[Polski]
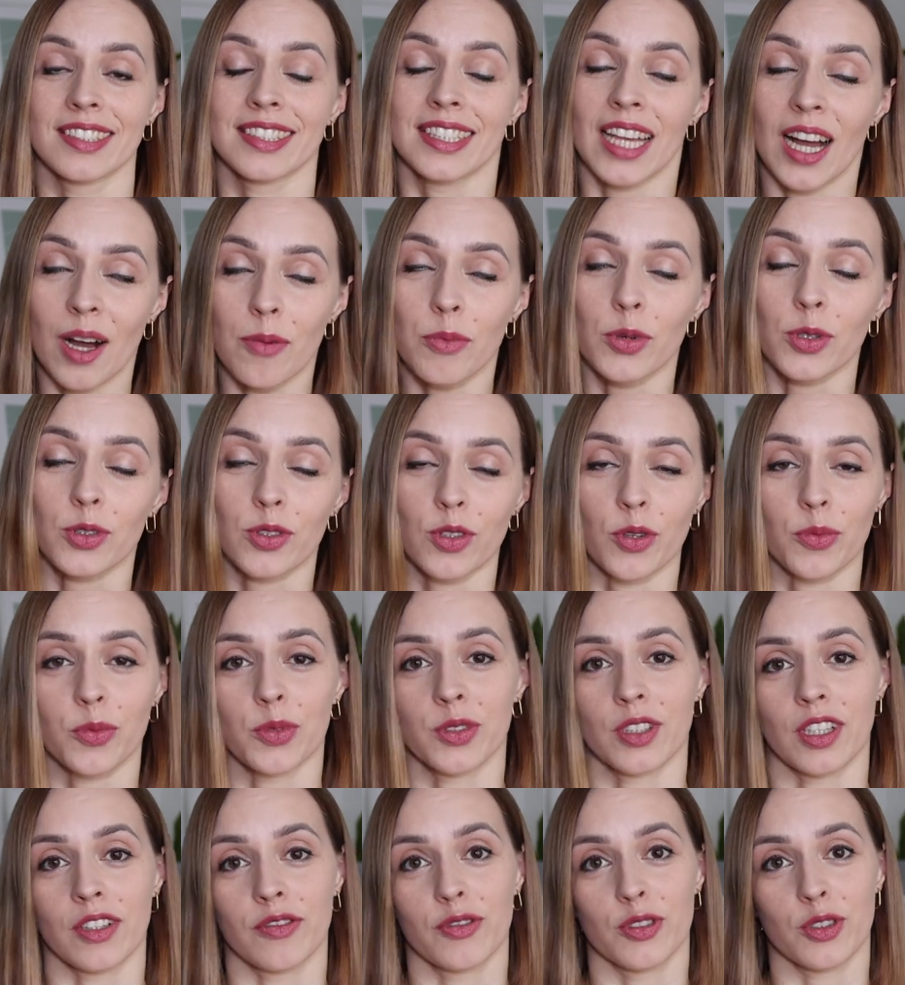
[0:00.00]
samo to
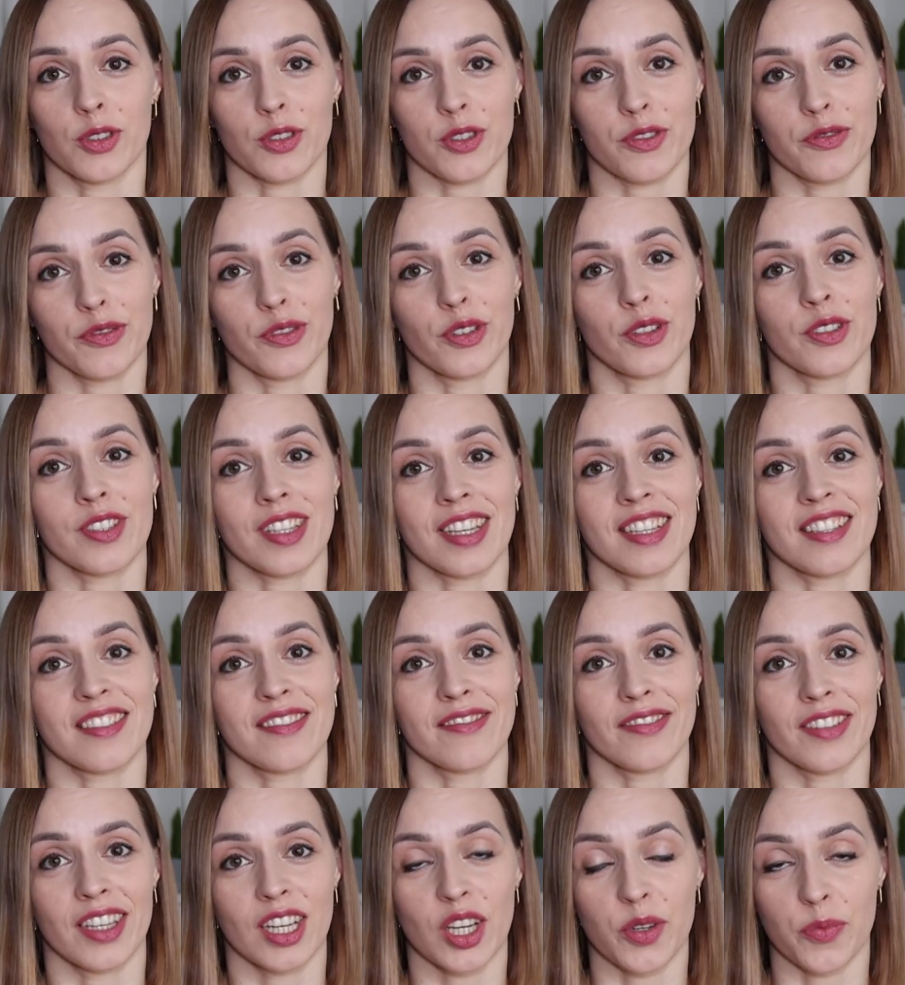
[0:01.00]
potrafi rozwiązać
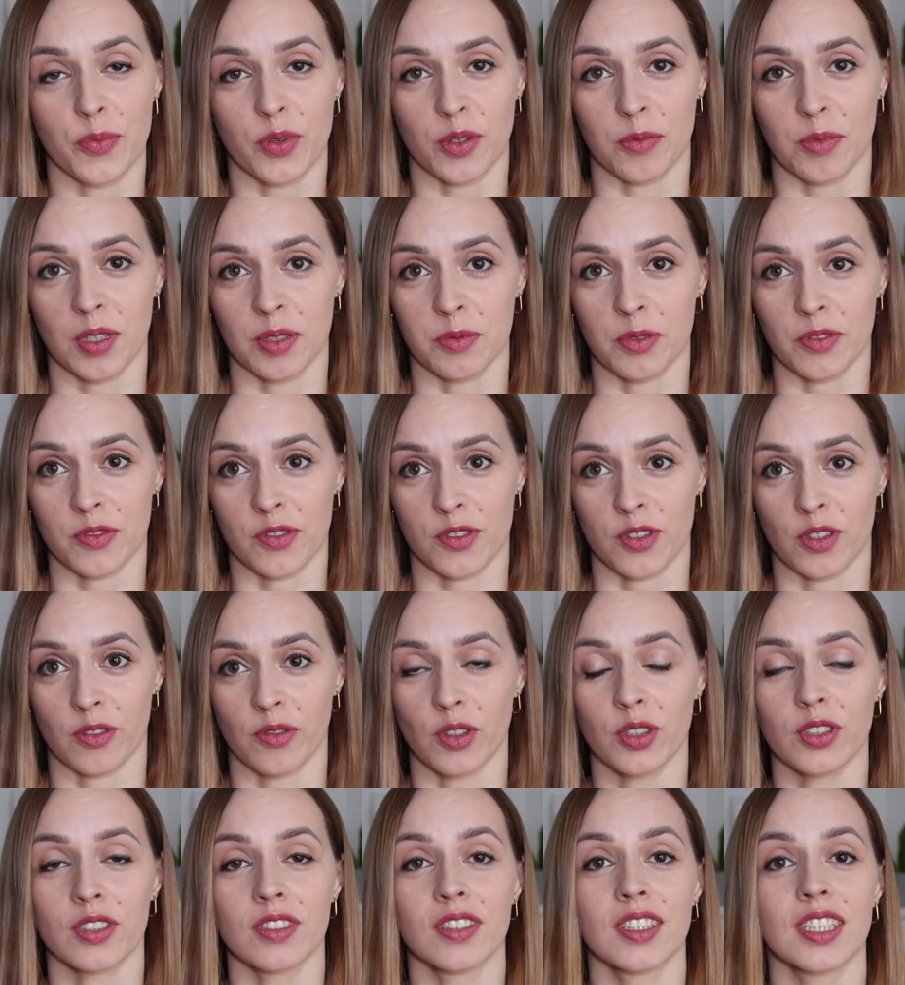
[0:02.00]
wiele problemów
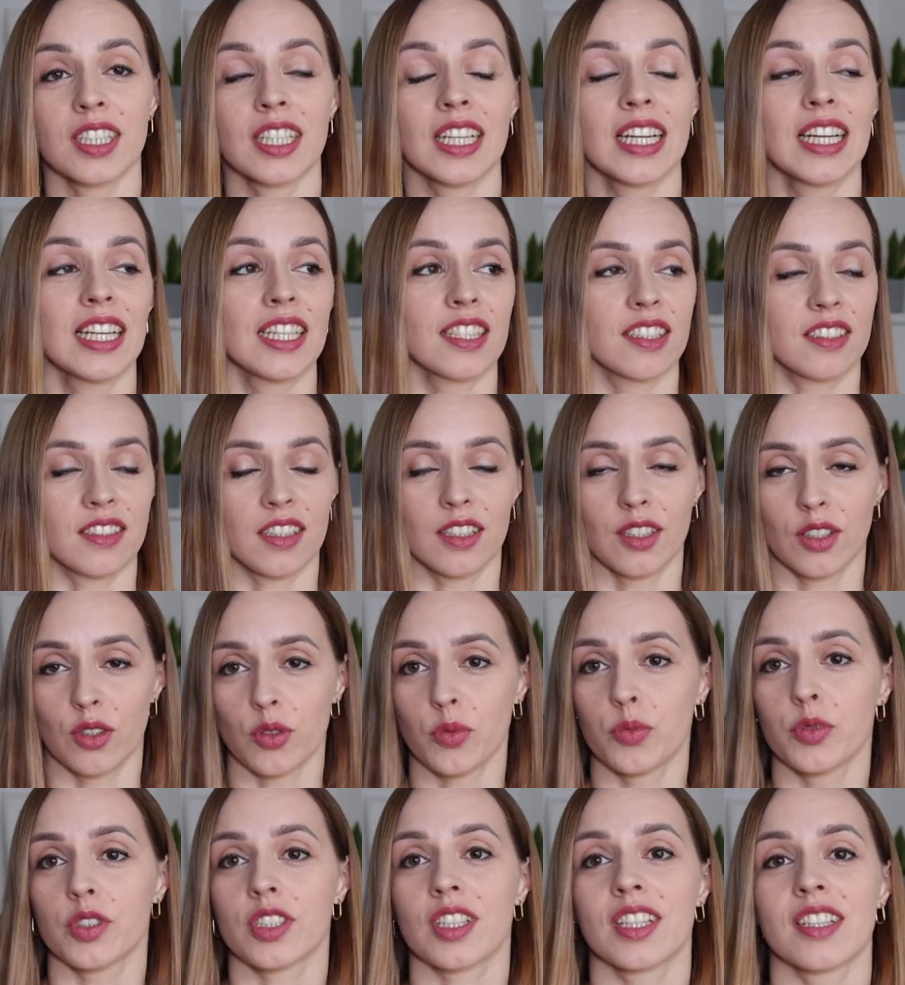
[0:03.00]
zdrowotnych. Jeżeli
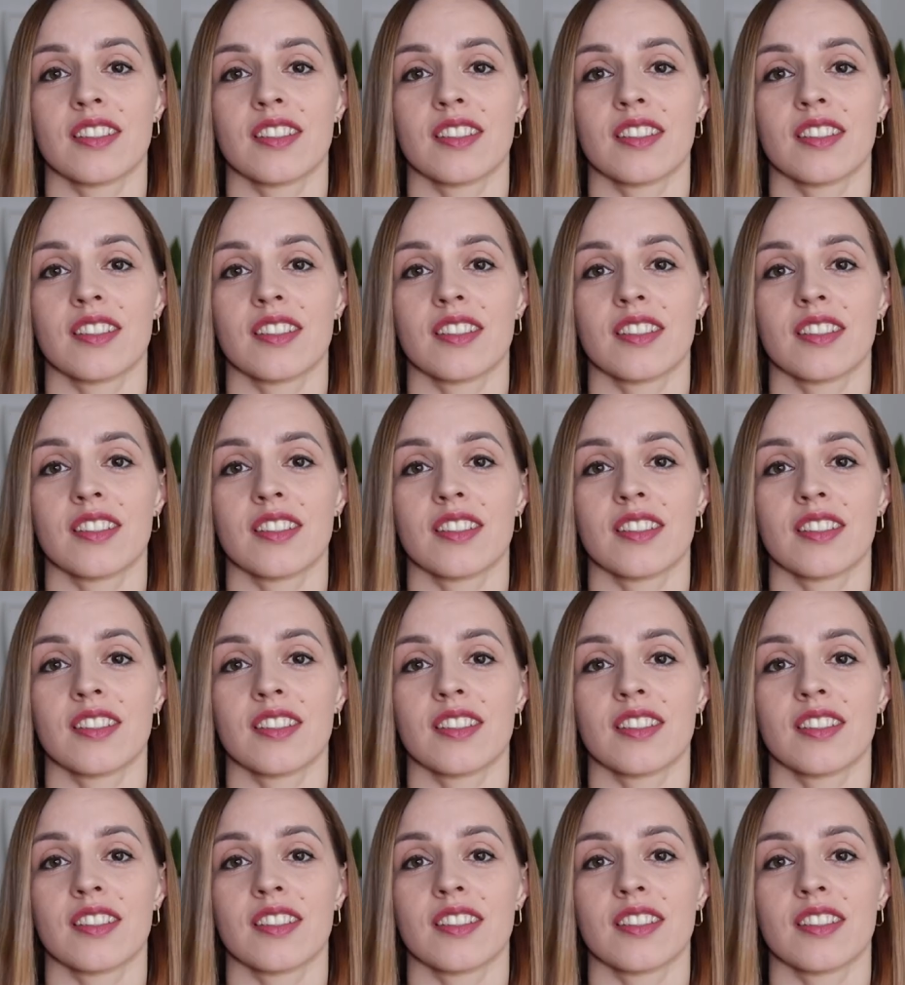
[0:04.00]
lubisz